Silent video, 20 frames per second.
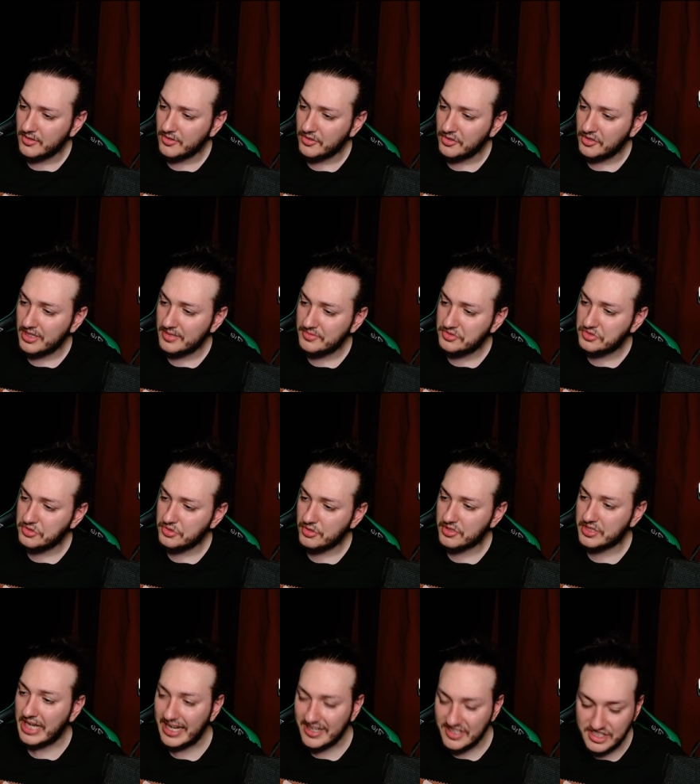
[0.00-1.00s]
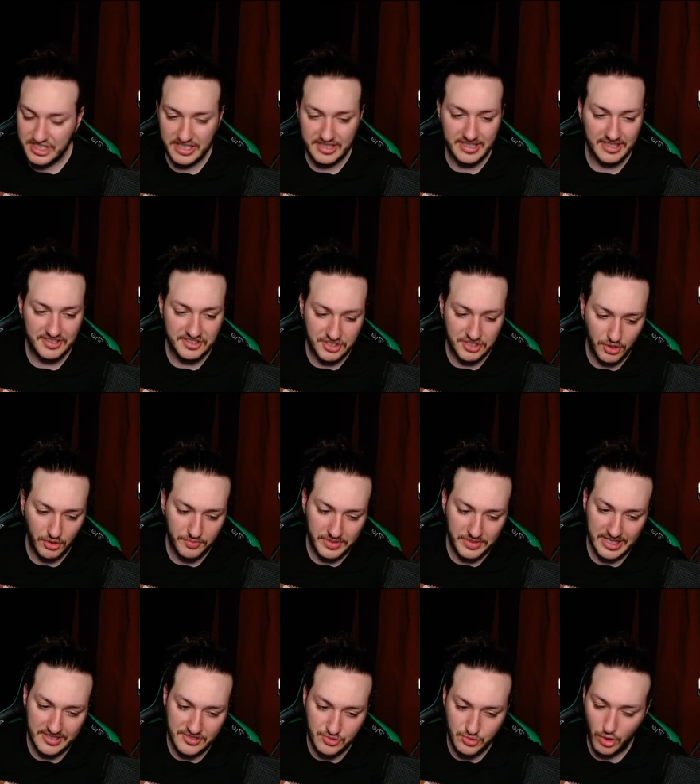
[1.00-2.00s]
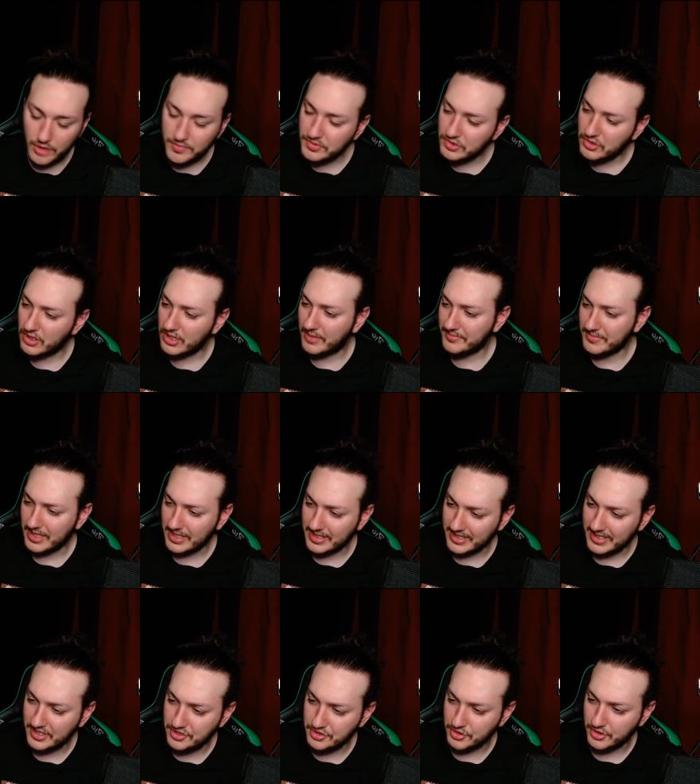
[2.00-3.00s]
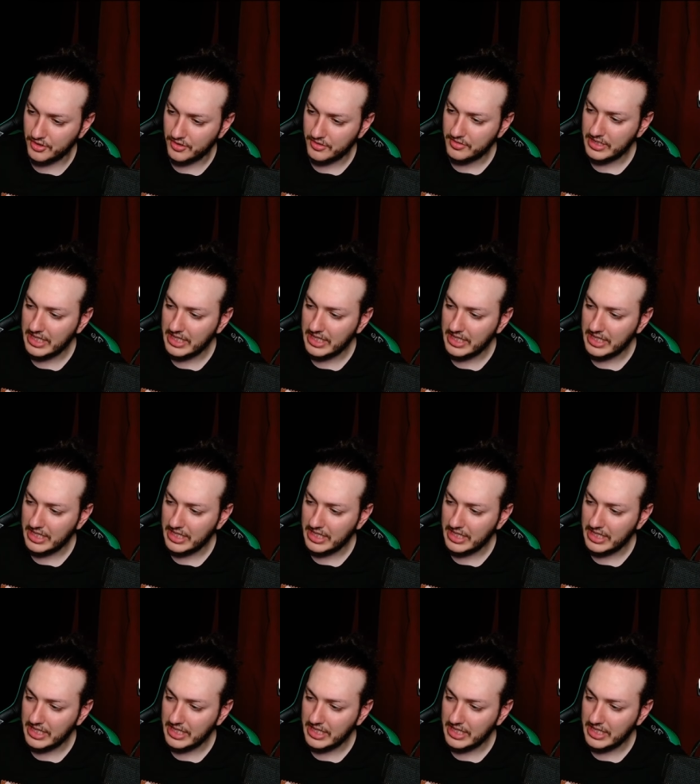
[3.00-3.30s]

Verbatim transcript: Öyle bir şey yok. Gerçekten Jaho biraz zor bir dönemden geçiyor.